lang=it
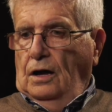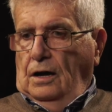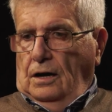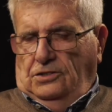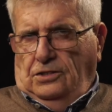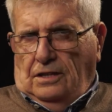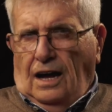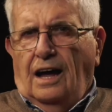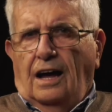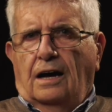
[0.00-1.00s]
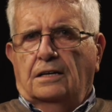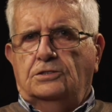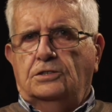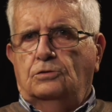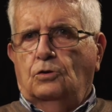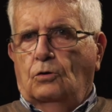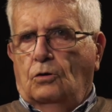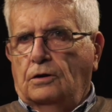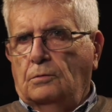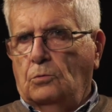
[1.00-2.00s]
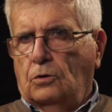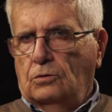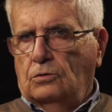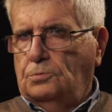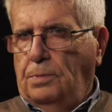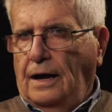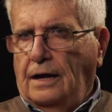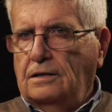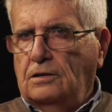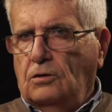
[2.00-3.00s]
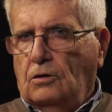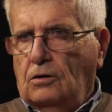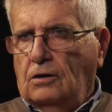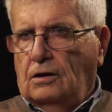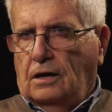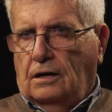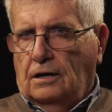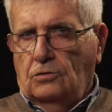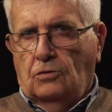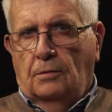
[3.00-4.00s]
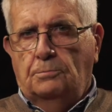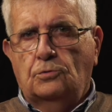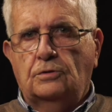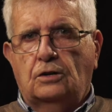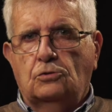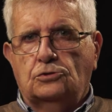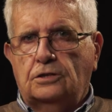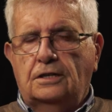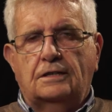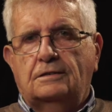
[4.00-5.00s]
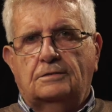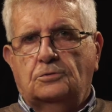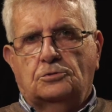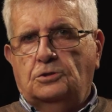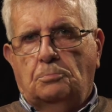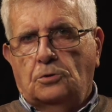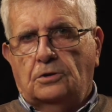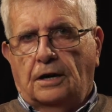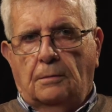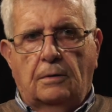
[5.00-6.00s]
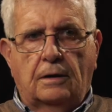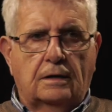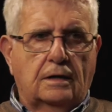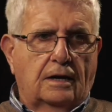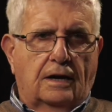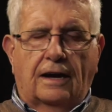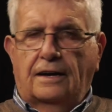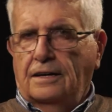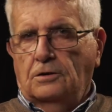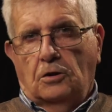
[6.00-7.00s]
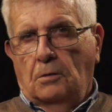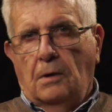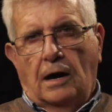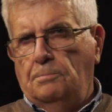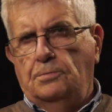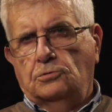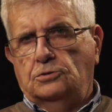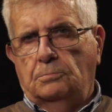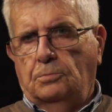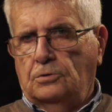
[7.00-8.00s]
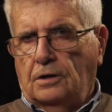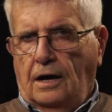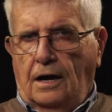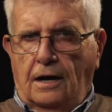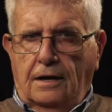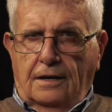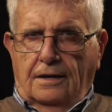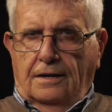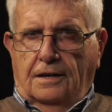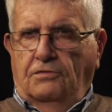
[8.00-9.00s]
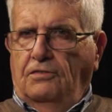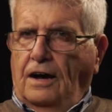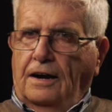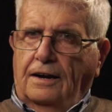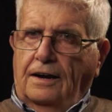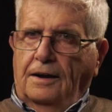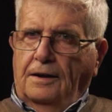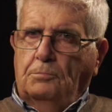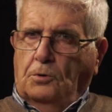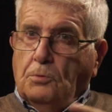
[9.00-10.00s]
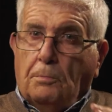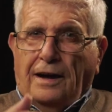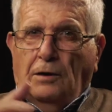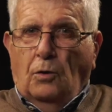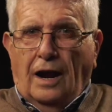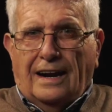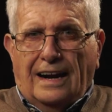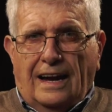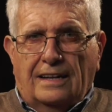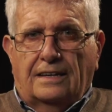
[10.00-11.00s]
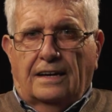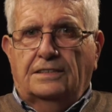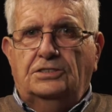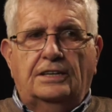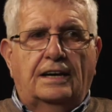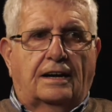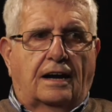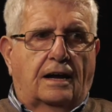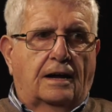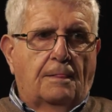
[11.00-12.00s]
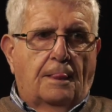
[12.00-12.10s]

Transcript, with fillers: e la città ha agito in modo splendido, che credo che più di così non si potrebbe e credo che mai più si potrà rifare proprio per quella rete che c'era